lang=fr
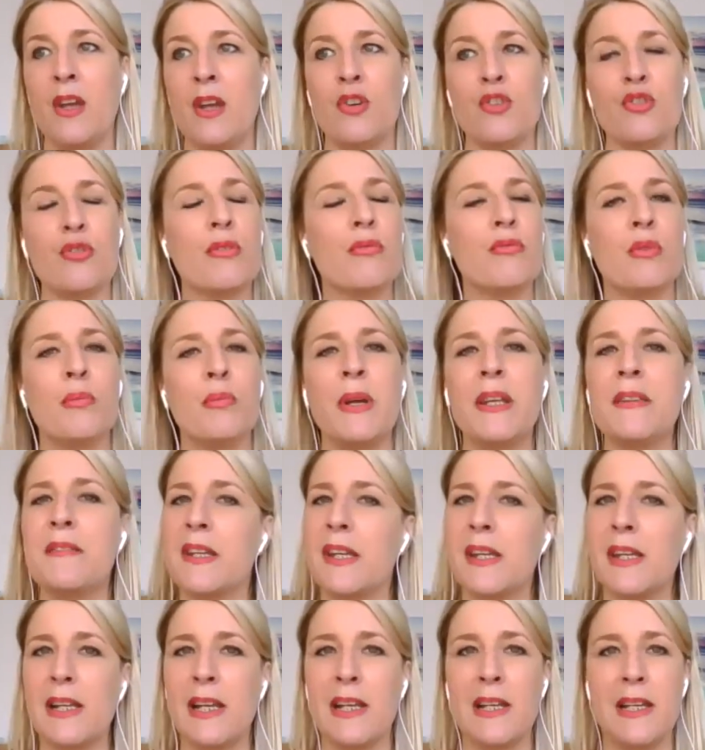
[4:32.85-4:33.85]
Je vous
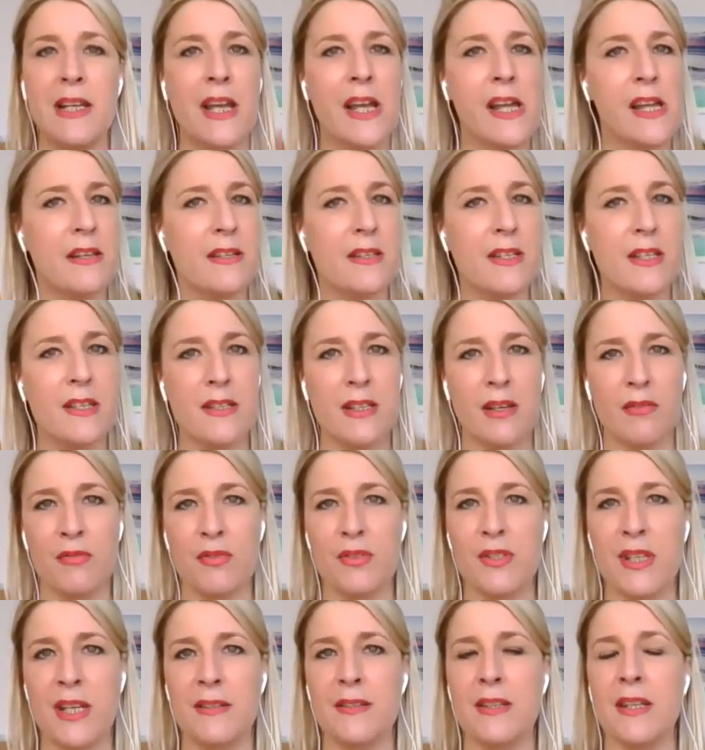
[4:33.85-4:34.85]
mettrai les liens si ça
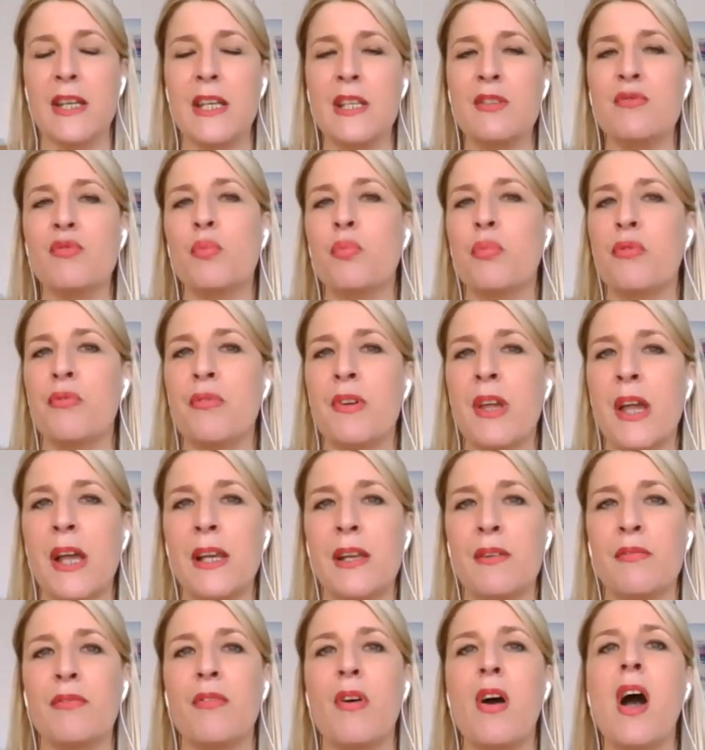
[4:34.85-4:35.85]
vous intéresse, vous pouvez
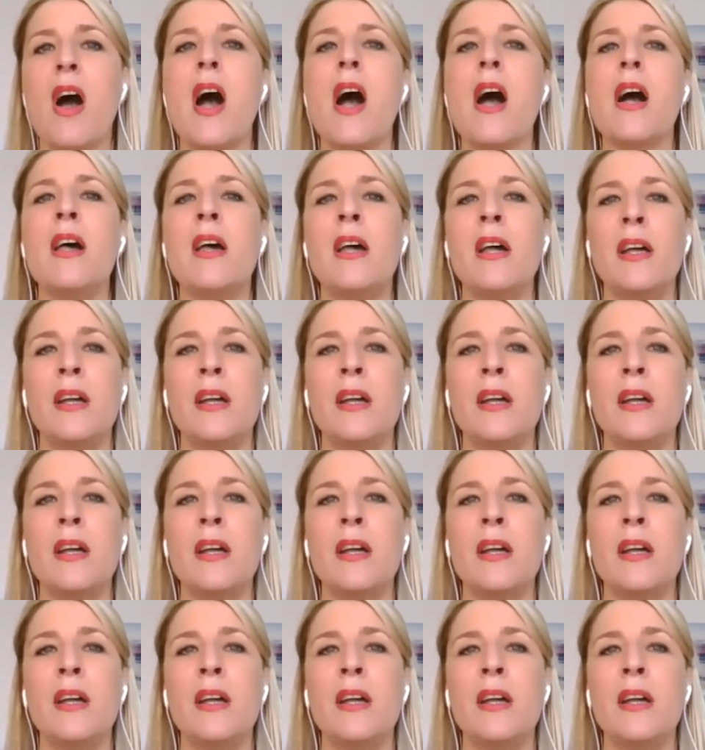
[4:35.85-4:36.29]
aller voir.